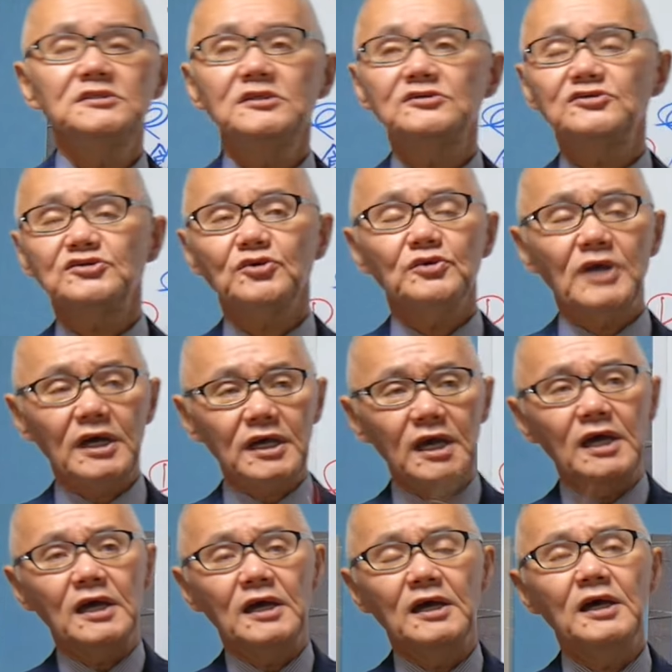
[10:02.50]
述書だ
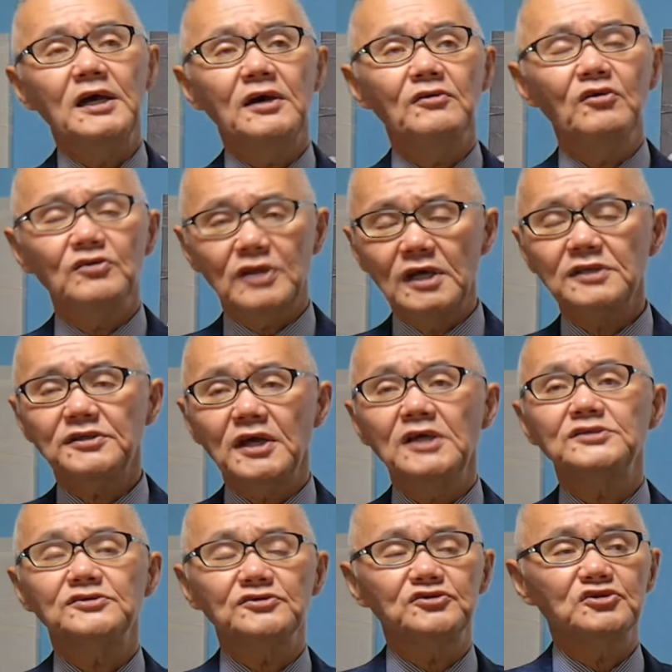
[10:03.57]
け、えー、をね、
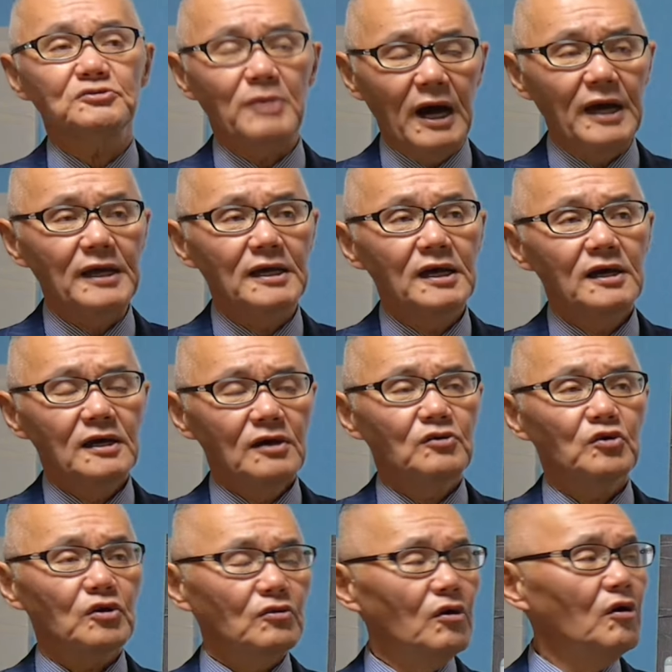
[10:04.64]
提出する場合、えー、
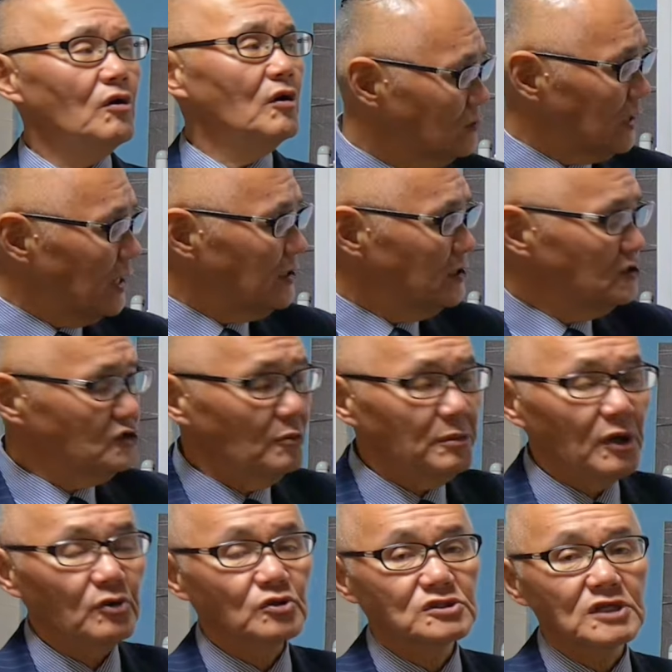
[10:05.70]
これを代理人の
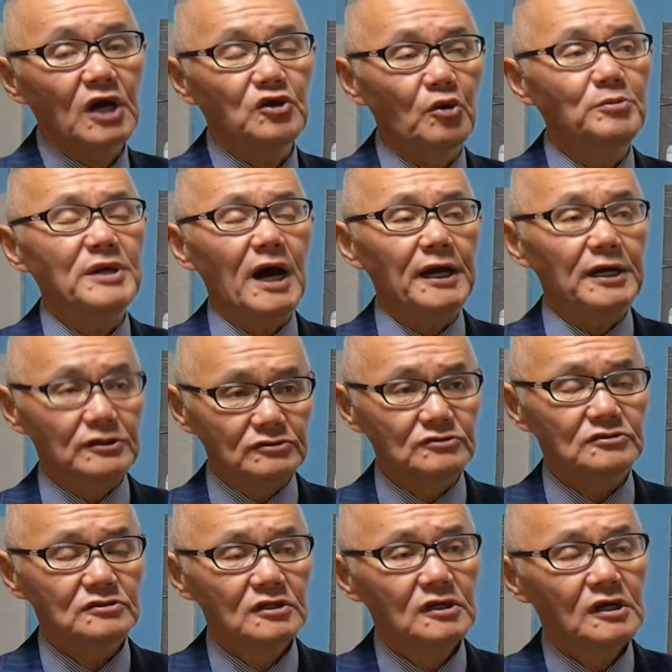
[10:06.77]
弁護士が読み上げ
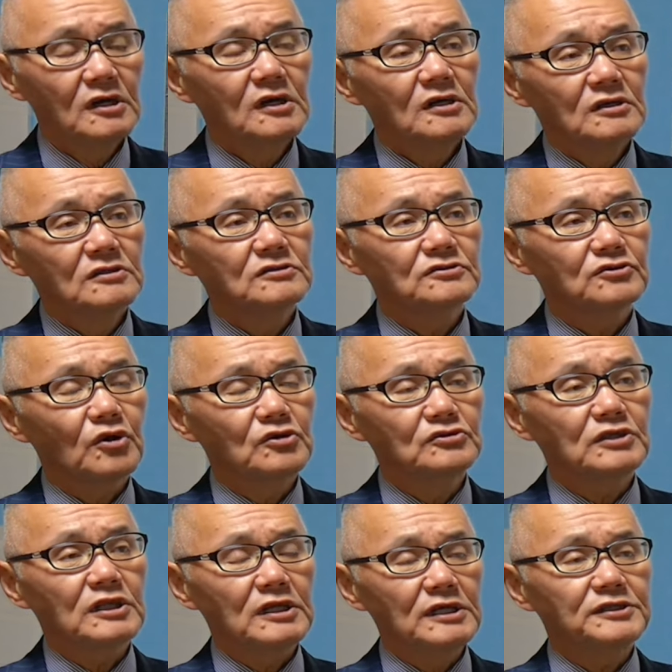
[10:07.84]
る。と
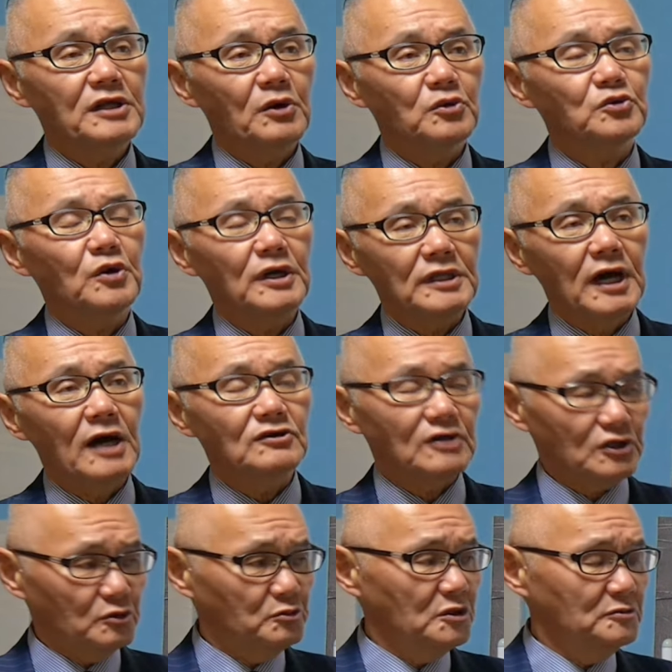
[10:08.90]
いったことが、ね、ある
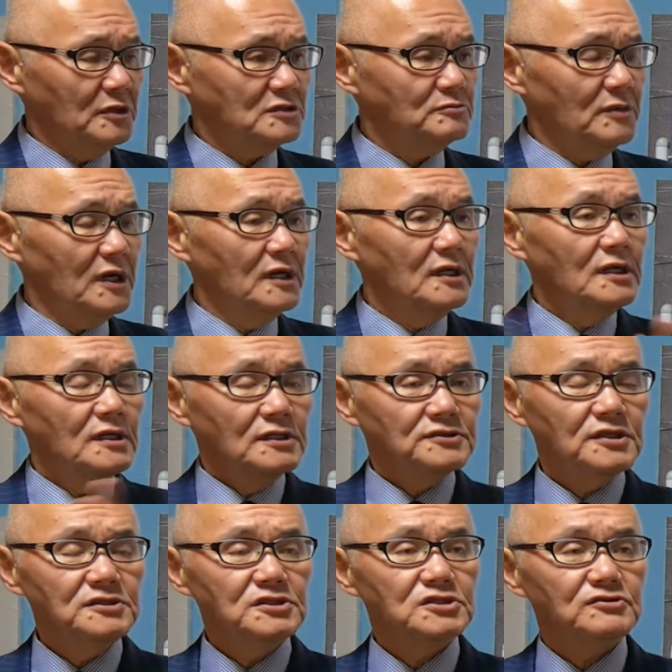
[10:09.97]
かと思います、まあ、
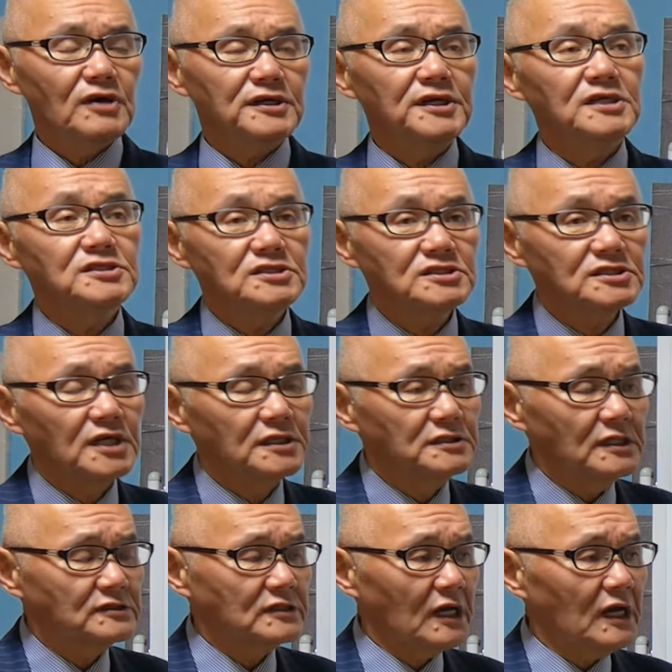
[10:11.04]
先日は刑事事件
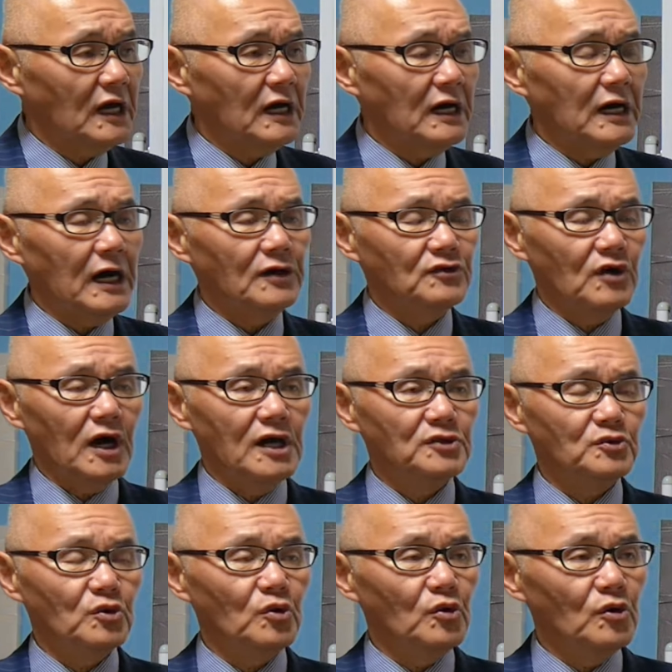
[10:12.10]
ですから、あの綾
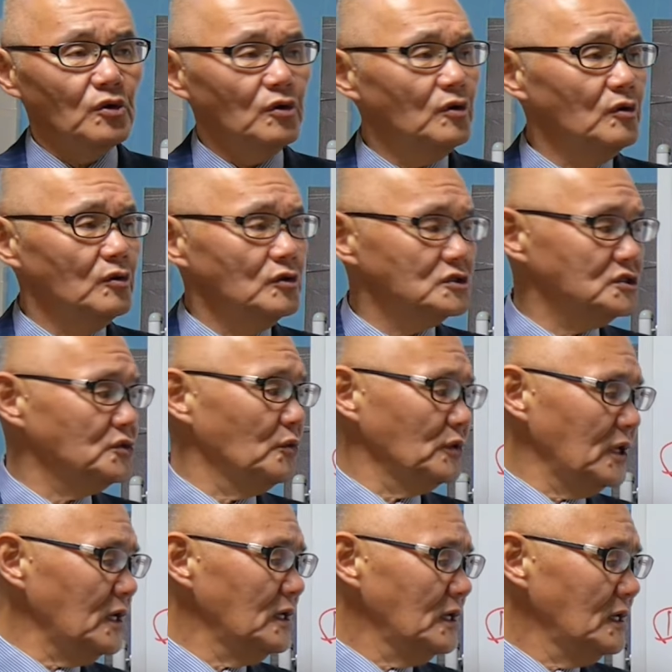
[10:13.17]
野剛氏の、
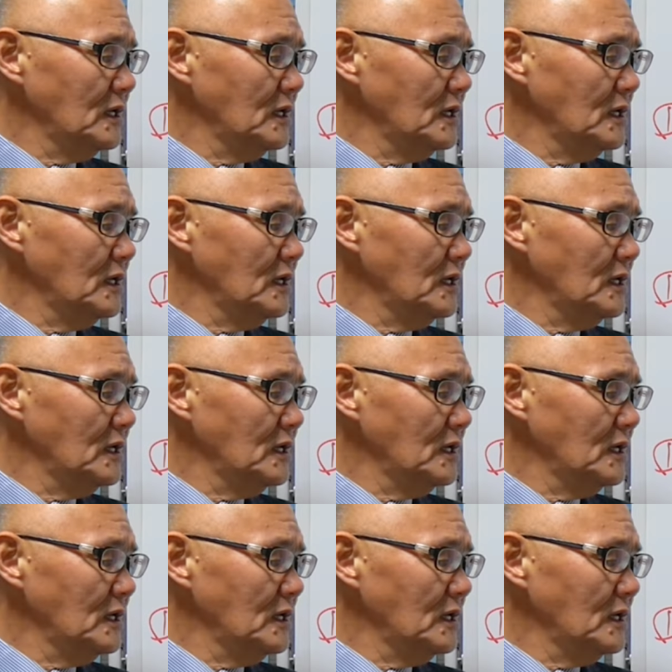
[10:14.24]
ね、